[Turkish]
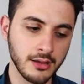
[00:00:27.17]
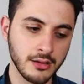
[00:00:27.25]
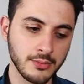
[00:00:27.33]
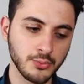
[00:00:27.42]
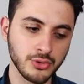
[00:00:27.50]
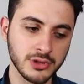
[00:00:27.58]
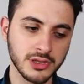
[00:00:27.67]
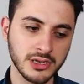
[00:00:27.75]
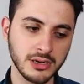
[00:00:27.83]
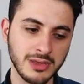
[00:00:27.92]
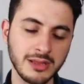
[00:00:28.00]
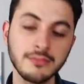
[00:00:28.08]

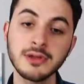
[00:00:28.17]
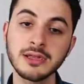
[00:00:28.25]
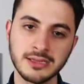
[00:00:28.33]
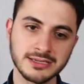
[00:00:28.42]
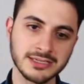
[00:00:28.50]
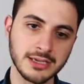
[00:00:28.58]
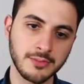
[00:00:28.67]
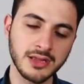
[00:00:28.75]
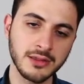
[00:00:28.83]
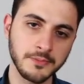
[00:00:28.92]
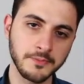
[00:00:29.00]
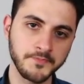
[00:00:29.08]
bunları bilmediğiniz
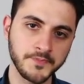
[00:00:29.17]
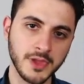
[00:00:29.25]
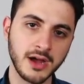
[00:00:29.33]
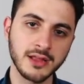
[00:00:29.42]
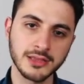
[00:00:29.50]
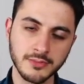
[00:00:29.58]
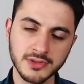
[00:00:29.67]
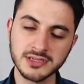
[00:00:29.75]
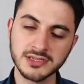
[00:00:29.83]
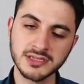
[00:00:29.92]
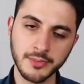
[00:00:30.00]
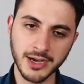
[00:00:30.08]
zaman
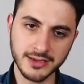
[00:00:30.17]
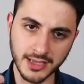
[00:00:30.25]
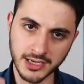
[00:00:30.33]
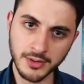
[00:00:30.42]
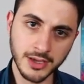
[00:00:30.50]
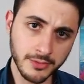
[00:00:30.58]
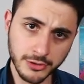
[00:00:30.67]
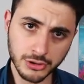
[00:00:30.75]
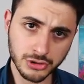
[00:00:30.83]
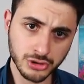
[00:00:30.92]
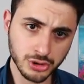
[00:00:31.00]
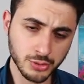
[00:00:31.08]
anlamınızı tam
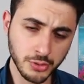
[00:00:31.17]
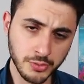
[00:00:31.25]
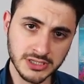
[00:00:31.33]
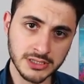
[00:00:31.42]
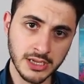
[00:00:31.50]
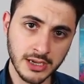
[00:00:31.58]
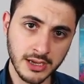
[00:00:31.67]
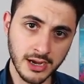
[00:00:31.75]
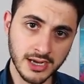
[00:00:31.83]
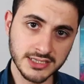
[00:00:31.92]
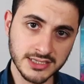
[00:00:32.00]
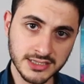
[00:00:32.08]
aktaramayabiliyorsunuz bu bir
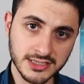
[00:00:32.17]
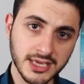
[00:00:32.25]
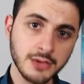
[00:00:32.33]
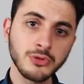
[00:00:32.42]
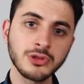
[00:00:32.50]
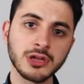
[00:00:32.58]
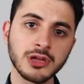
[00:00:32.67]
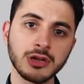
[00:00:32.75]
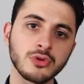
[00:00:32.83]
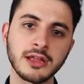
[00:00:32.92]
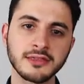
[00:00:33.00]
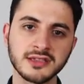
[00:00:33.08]
karşınızdaki bunları
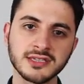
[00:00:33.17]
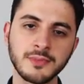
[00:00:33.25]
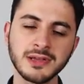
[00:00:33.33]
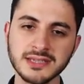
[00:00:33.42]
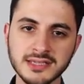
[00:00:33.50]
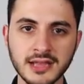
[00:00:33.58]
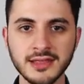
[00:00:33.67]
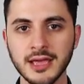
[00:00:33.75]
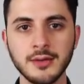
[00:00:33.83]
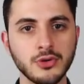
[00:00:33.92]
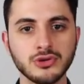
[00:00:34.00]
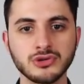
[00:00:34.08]
kullandığı zaman siz
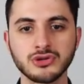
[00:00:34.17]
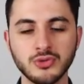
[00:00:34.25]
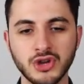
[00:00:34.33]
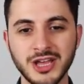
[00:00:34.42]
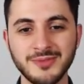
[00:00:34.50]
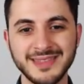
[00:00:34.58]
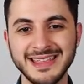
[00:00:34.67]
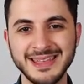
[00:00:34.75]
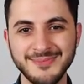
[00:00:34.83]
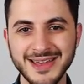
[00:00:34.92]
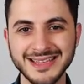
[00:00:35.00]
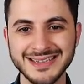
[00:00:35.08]
anlayamıyorsunuz bu adam ne
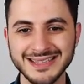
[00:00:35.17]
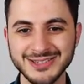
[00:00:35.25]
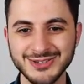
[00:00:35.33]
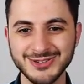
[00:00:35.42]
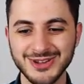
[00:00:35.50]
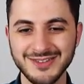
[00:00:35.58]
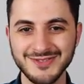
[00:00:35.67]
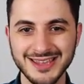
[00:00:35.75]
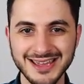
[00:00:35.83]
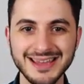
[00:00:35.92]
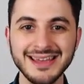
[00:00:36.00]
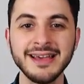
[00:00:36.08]
demeye çalışıyor ya
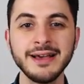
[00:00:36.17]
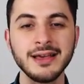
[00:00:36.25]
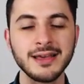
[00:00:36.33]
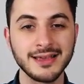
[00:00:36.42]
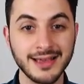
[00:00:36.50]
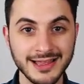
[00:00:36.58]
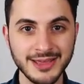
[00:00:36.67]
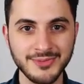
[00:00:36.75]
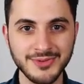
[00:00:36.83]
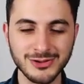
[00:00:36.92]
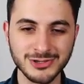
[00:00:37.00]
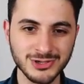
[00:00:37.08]
diye
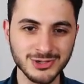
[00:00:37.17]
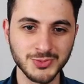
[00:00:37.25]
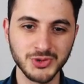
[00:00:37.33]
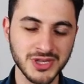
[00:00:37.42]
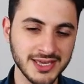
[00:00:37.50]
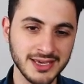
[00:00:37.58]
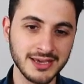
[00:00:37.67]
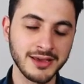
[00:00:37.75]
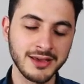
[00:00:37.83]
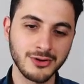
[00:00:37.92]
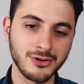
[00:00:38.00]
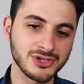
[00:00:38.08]
kalabiliyorsunuz bu iki.
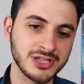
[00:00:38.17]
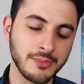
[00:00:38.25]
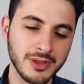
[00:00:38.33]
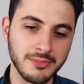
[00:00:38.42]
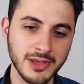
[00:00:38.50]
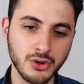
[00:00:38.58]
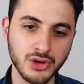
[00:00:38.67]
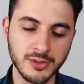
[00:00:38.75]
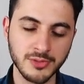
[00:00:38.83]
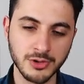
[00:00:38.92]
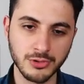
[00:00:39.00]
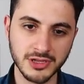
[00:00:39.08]
O yüzden bilmek
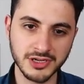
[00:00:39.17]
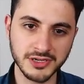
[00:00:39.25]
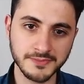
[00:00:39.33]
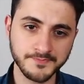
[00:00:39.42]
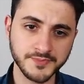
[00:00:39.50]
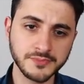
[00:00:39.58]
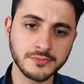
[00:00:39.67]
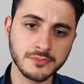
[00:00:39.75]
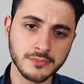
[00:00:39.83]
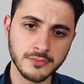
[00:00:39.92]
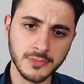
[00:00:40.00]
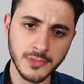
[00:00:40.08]
önemli bunları.
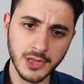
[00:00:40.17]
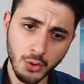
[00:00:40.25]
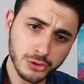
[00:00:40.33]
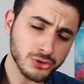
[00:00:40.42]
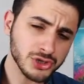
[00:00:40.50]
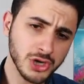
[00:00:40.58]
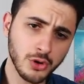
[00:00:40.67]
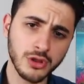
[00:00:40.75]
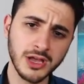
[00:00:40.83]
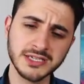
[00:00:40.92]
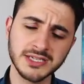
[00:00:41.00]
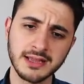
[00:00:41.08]
Oldukça
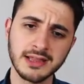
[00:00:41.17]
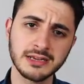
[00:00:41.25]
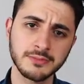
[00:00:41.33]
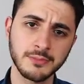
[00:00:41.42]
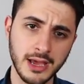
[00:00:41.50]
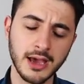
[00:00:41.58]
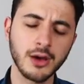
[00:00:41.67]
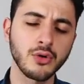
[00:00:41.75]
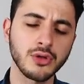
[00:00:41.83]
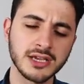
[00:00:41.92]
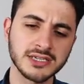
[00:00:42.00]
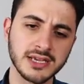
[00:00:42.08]
kolay şeyler, bayağı
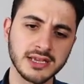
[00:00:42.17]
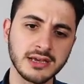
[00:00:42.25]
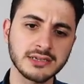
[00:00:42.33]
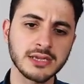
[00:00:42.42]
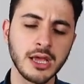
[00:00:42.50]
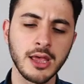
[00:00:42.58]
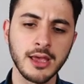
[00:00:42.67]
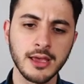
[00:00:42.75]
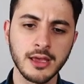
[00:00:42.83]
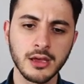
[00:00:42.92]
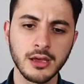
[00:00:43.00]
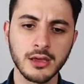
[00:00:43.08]
kolay şeyler.
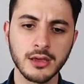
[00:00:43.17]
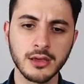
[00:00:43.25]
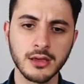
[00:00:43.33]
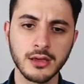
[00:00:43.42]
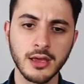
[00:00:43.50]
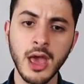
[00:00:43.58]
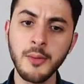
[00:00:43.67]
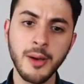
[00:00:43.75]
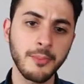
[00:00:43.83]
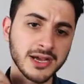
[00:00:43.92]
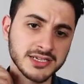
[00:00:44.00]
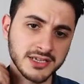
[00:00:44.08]
Ee,
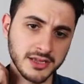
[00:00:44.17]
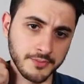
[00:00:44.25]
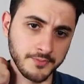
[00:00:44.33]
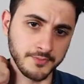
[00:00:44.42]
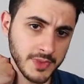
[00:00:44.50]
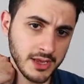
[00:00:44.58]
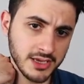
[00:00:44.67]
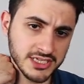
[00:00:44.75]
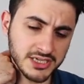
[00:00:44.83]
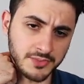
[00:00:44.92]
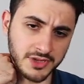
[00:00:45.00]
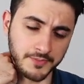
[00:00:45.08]
hemen başlayalım.
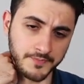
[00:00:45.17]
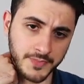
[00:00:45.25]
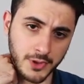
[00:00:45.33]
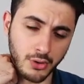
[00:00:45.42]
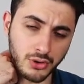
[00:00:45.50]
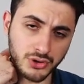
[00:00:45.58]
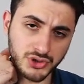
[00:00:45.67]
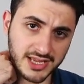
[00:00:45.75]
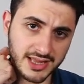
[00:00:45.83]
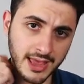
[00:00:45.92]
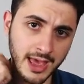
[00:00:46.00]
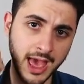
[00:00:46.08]
Şimdi
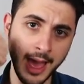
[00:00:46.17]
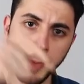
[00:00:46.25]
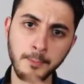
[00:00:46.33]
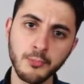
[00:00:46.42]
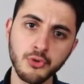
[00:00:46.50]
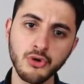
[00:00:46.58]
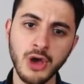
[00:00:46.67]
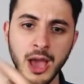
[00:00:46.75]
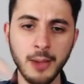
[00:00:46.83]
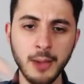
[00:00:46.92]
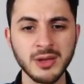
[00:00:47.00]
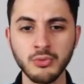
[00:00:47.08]
öncelikle hem bu
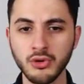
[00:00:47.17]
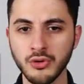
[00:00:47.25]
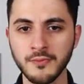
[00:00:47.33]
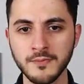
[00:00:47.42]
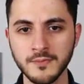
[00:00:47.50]
hem de bu